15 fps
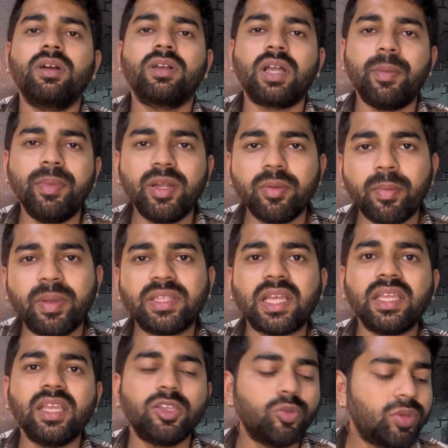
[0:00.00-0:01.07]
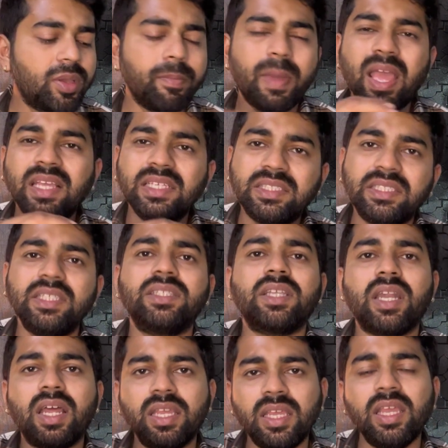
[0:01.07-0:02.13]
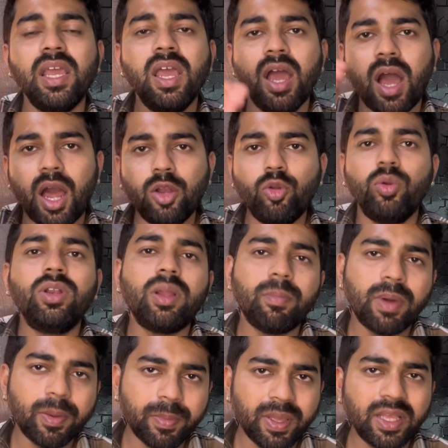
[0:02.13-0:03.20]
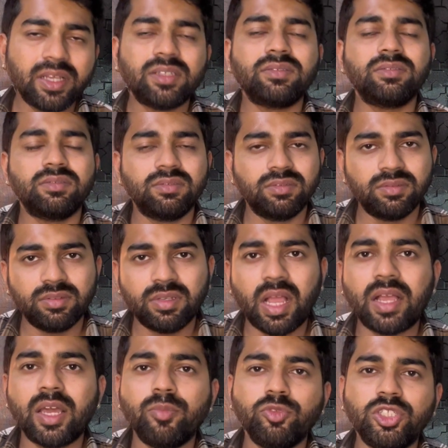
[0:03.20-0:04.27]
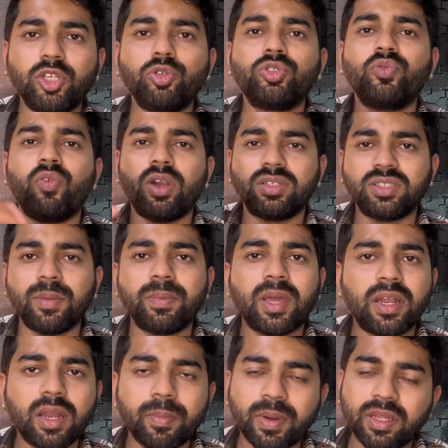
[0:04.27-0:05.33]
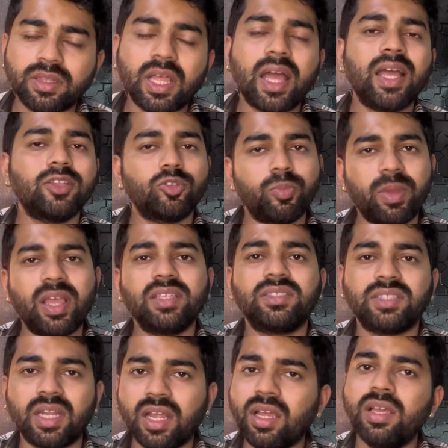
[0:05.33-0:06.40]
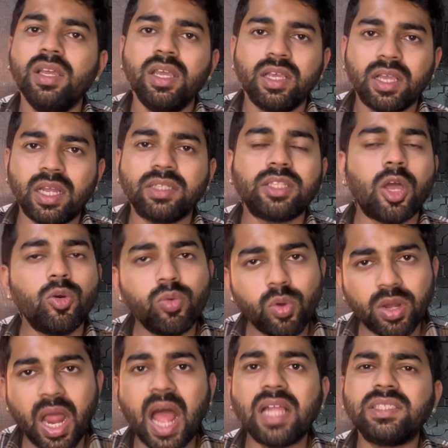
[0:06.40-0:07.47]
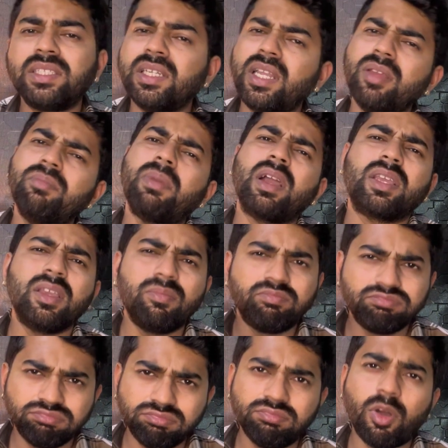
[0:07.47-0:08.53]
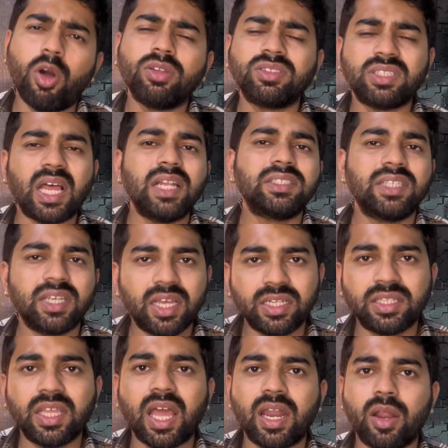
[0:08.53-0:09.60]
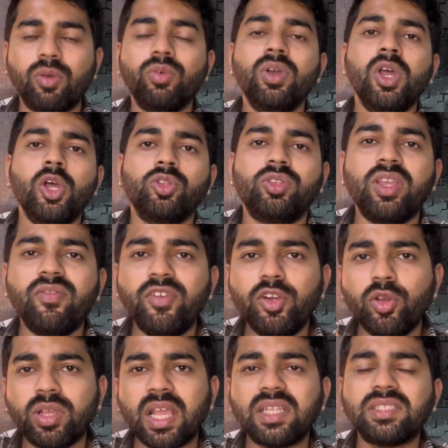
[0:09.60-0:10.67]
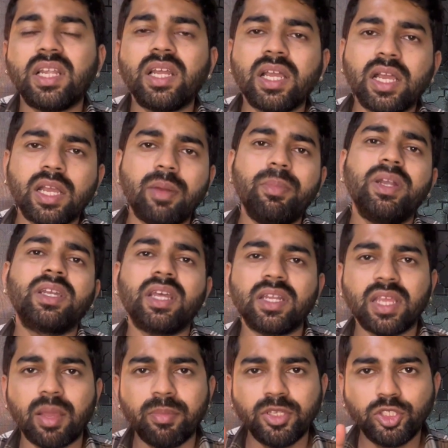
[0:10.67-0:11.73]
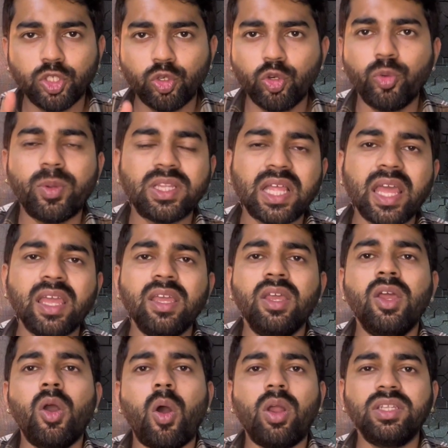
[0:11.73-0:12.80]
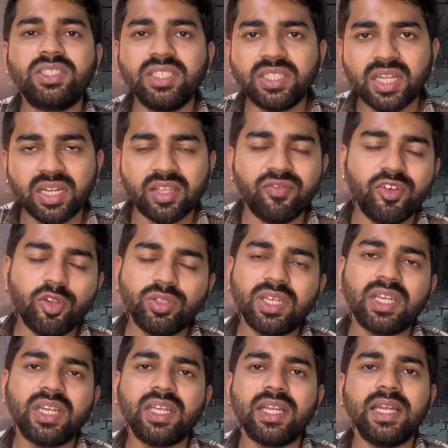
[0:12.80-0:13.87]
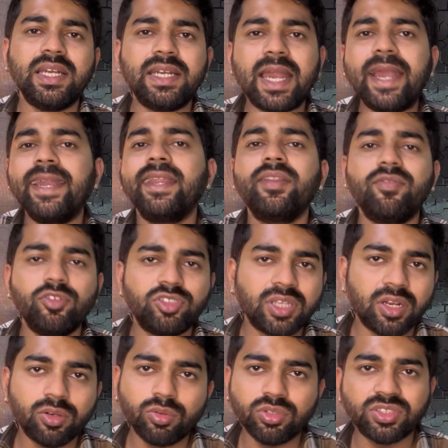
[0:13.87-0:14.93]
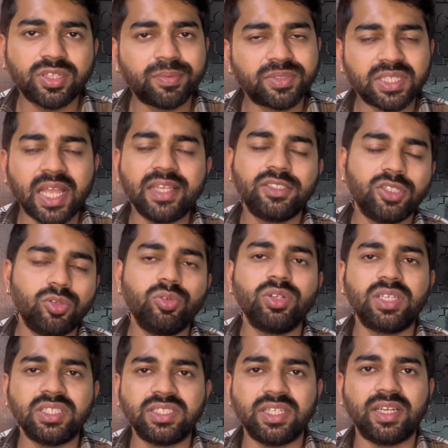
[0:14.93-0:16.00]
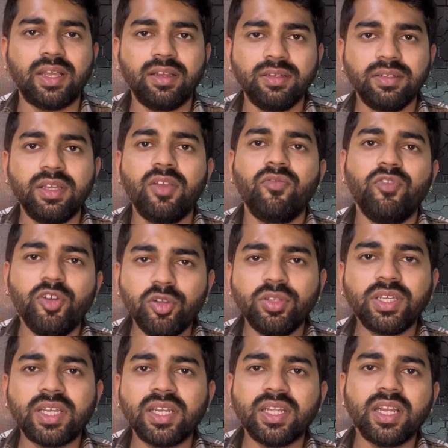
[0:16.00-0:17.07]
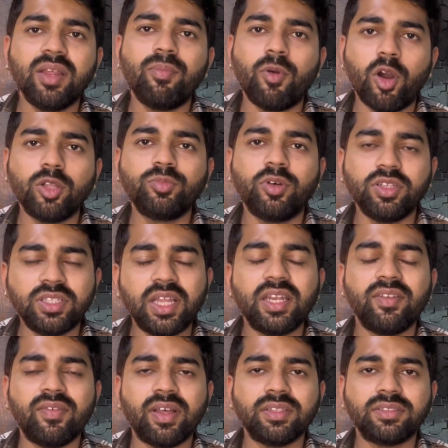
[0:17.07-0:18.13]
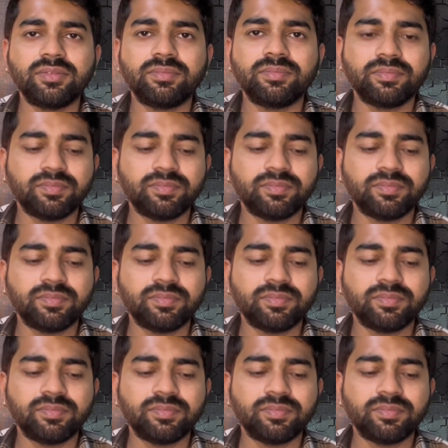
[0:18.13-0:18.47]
कमेंट में बताइए क्योंकि मैं इसी तरह ही अनोन नंबर पे अगर मुझे कुछ व्हाट्सअप करना पड़ता है तो मैं इस तरह करता हूं और आज से नहीं बाकी बहुत साल से करते आ रहा हूं तो ये वीडियो कैसा लगा कमेंट करके हमें जरूर बताएं और इसी तरह की वीडियो देखने के लिए डैडी रिव्यू चैनल को सब्सक्राइब जरूर कीजिएगा वीडियो देखने के लिए बहुत बहुत धन्यवाद